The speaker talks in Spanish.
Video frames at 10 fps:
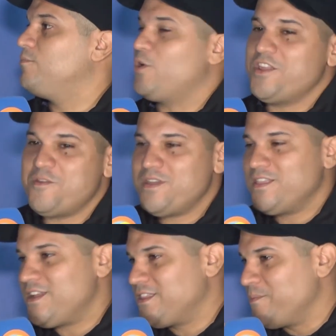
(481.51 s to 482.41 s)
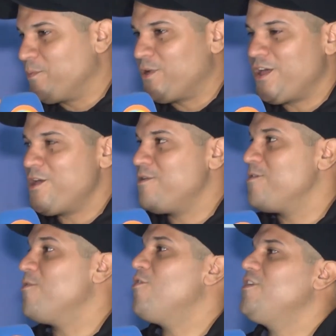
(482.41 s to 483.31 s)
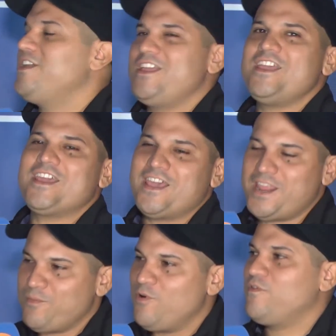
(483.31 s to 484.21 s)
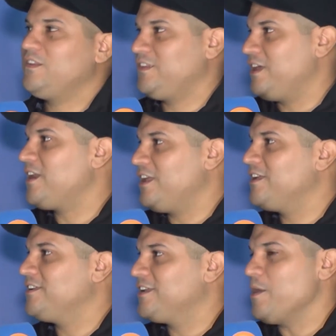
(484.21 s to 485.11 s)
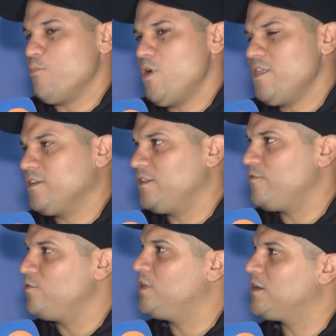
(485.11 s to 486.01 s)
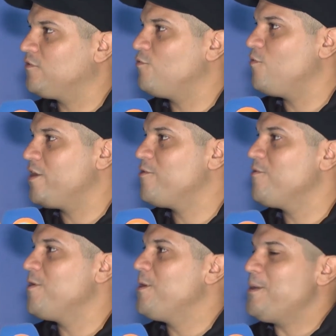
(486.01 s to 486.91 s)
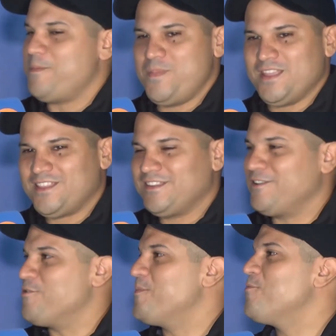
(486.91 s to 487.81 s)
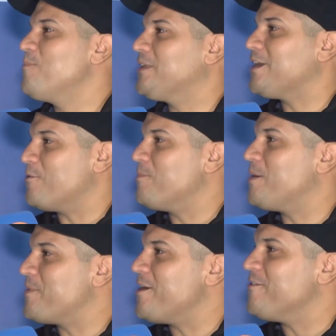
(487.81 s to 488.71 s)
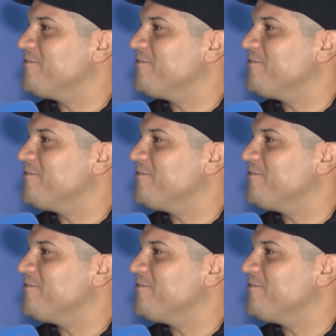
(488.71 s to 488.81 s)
por allí viene la temporada de béisbol y queremos ofrecerles que puedan disfrutar de su juego mientras se comen un patacón papeado.